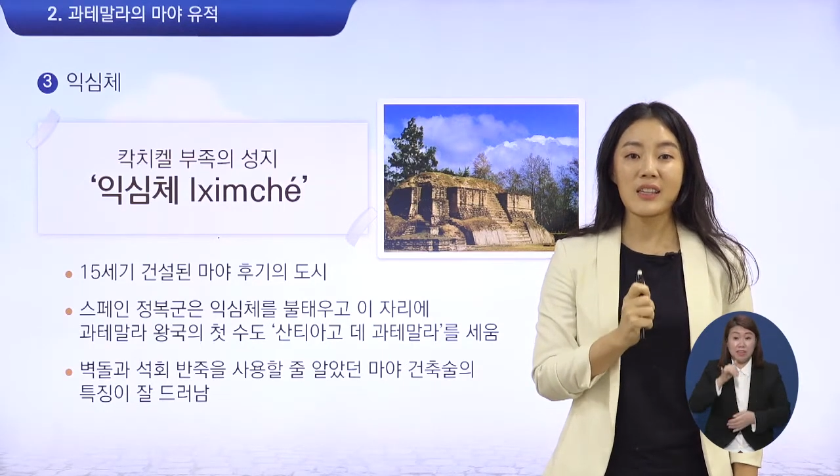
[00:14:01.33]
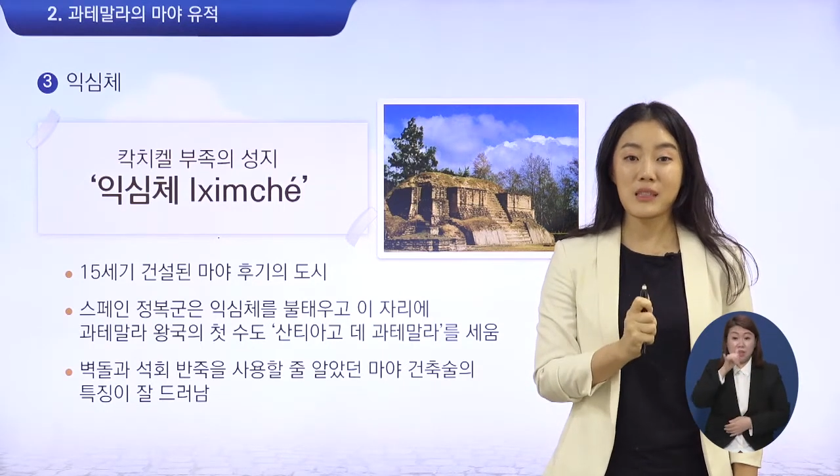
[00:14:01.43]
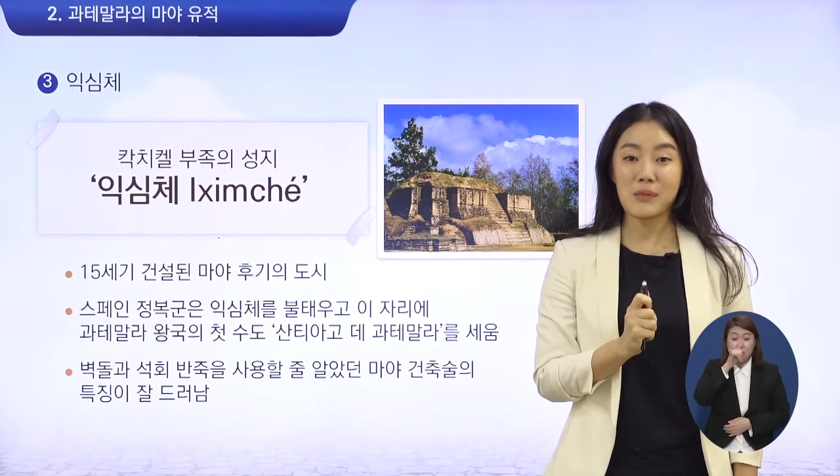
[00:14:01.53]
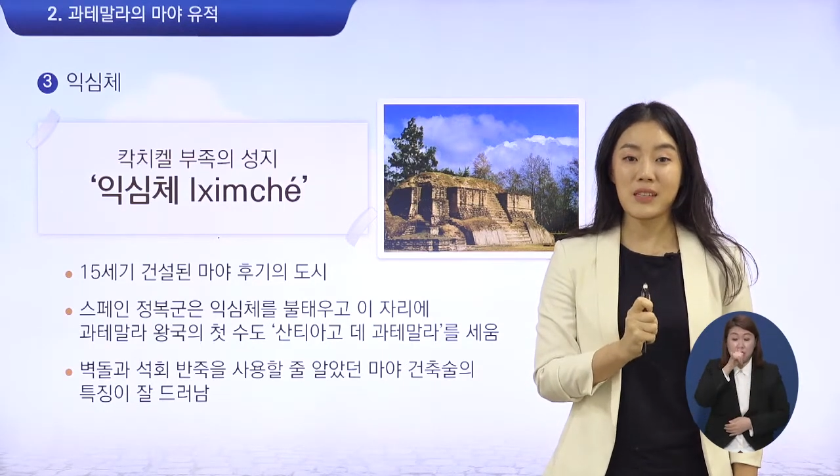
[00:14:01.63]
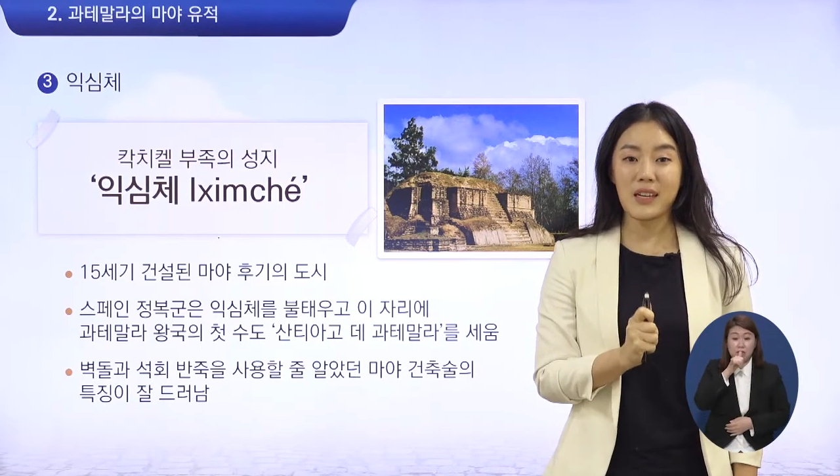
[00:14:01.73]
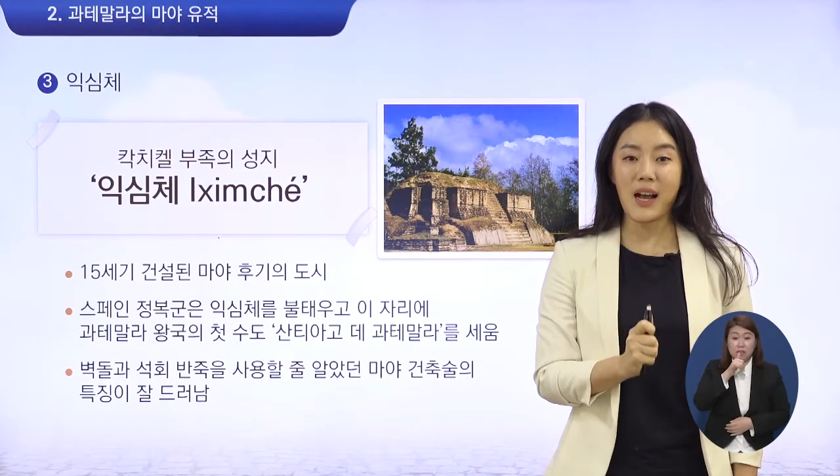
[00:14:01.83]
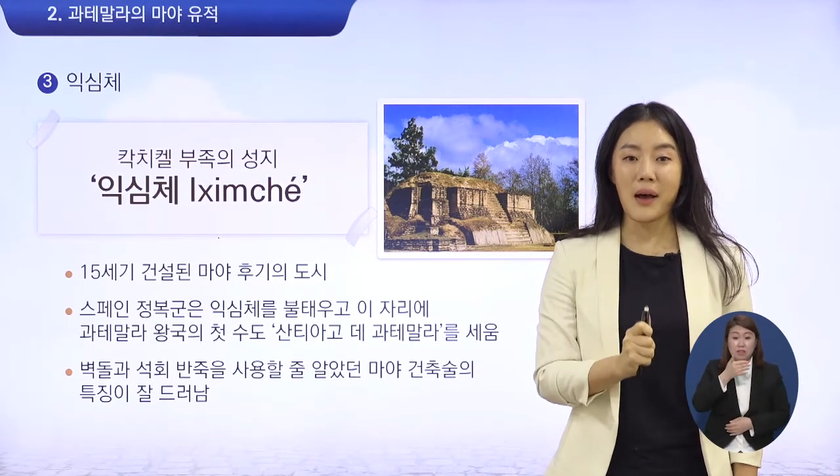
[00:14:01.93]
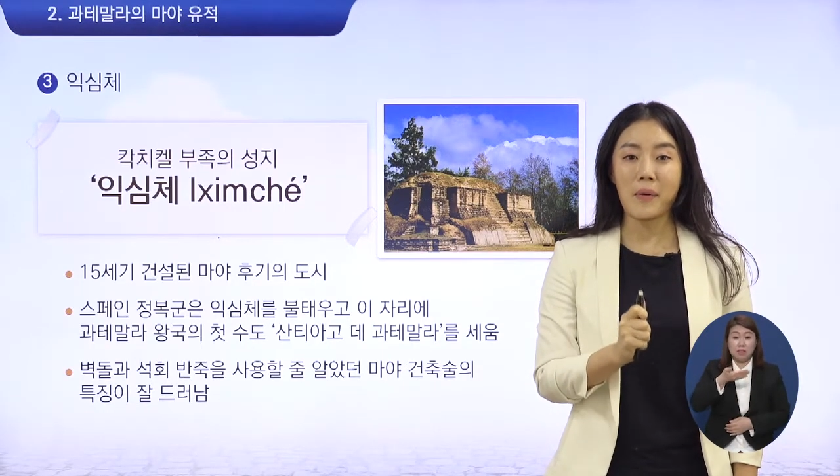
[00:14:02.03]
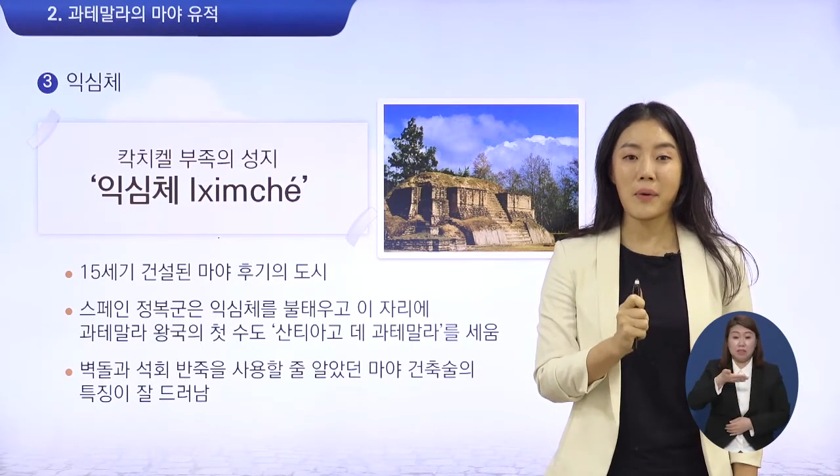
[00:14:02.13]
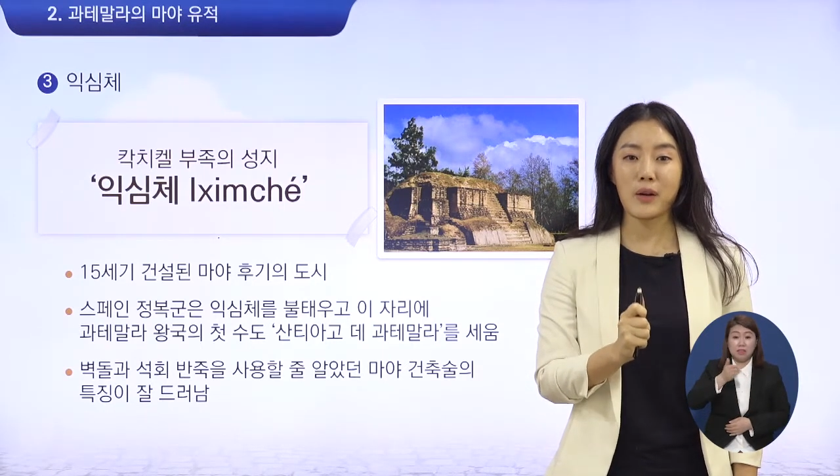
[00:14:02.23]

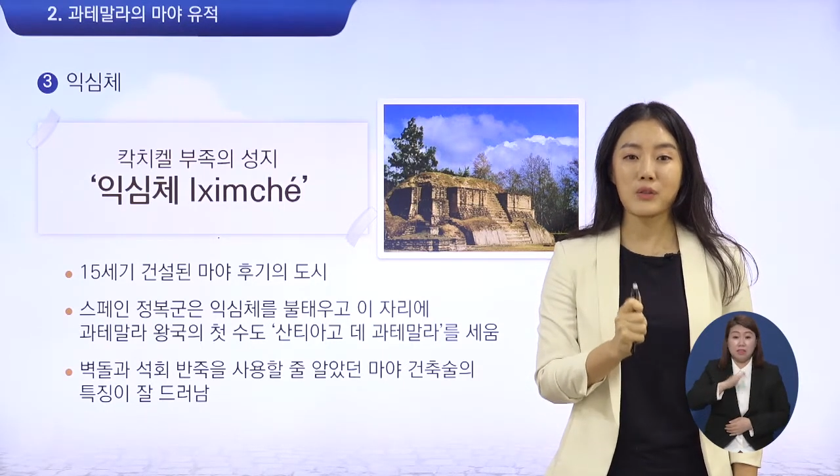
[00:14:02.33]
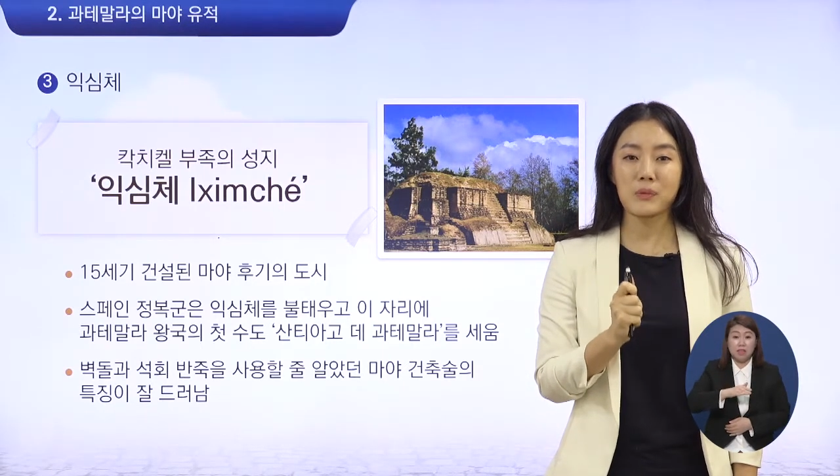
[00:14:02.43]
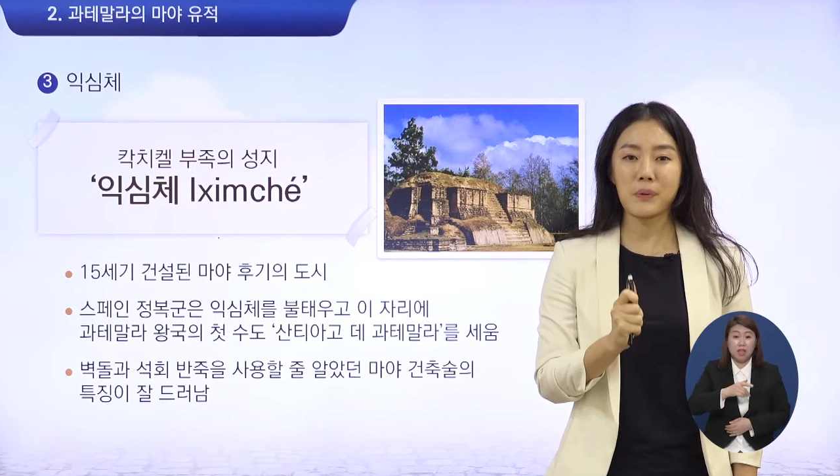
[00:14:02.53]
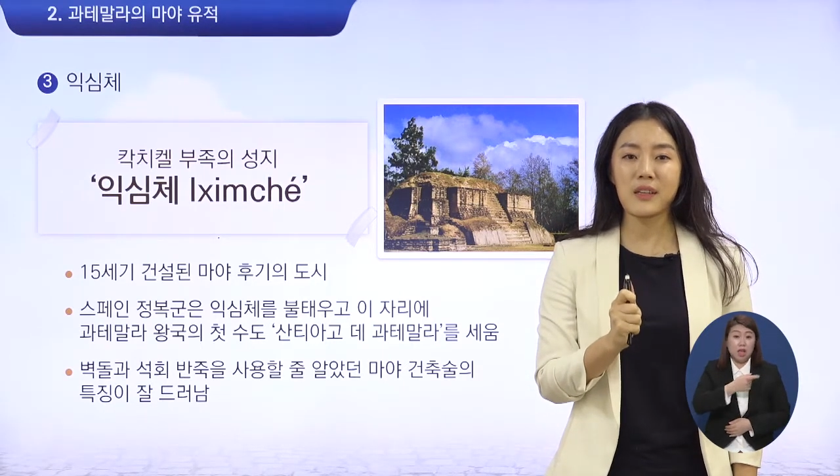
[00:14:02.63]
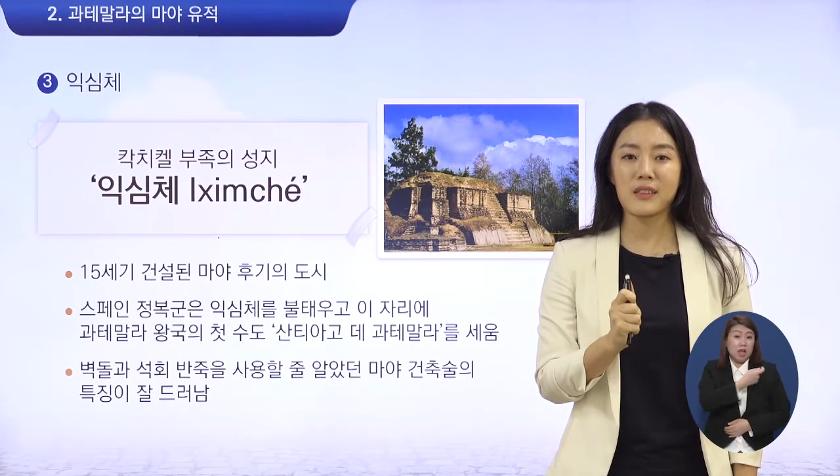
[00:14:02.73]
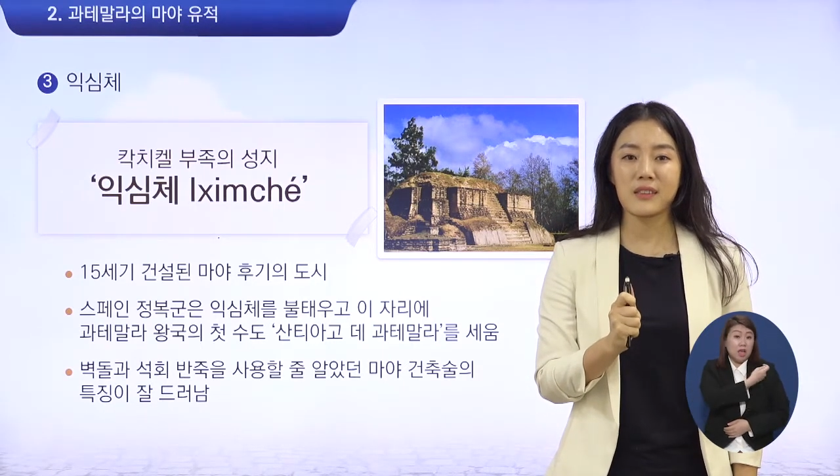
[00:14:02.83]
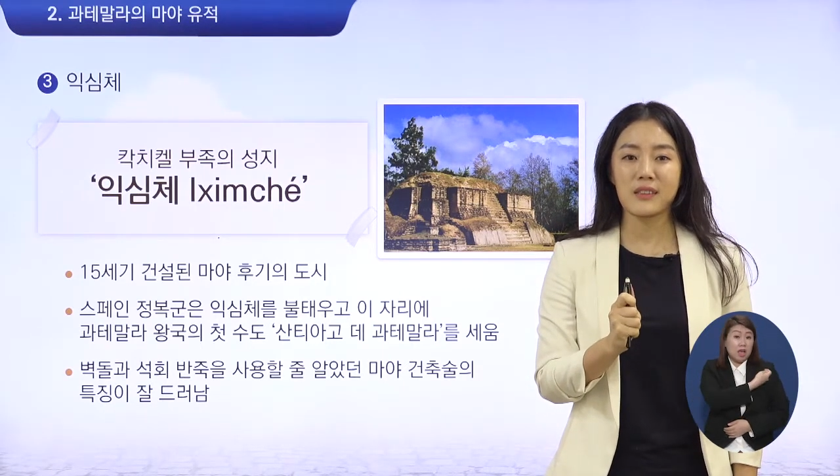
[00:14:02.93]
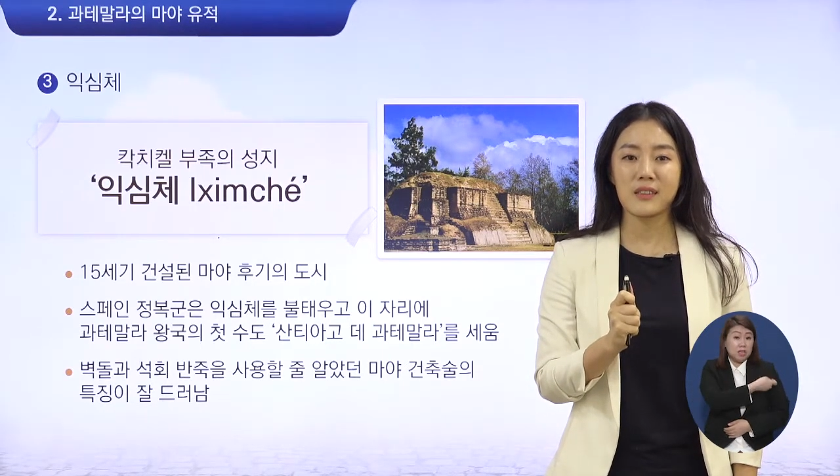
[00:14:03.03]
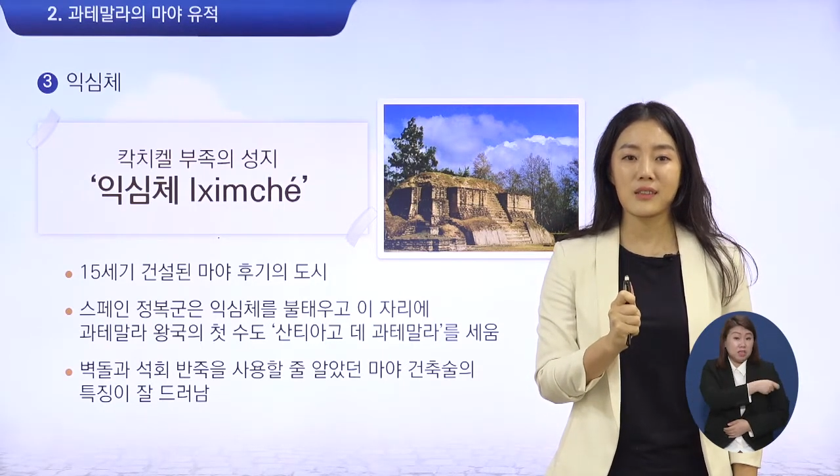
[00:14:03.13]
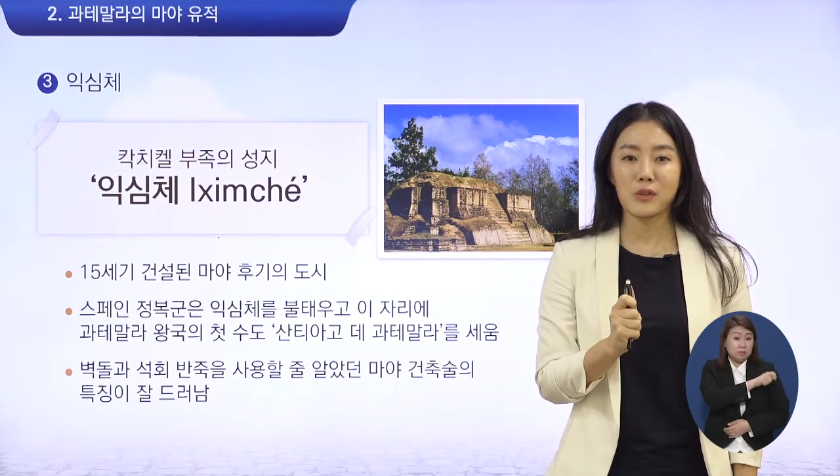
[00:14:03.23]
익심체가 바로
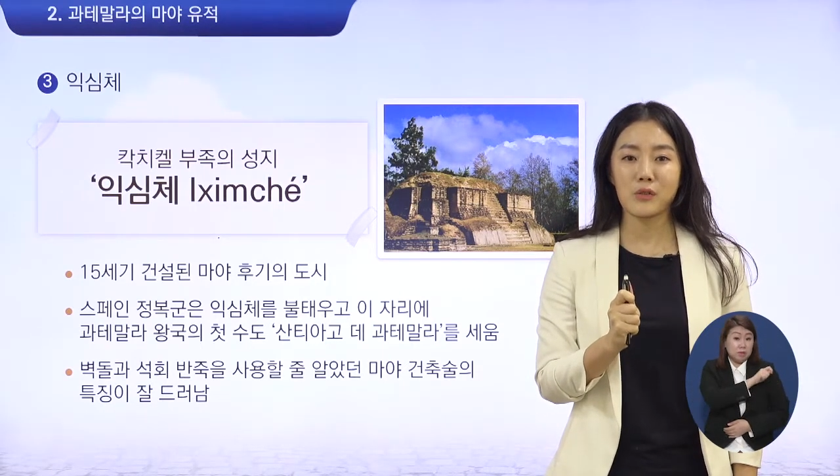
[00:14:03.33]
스페인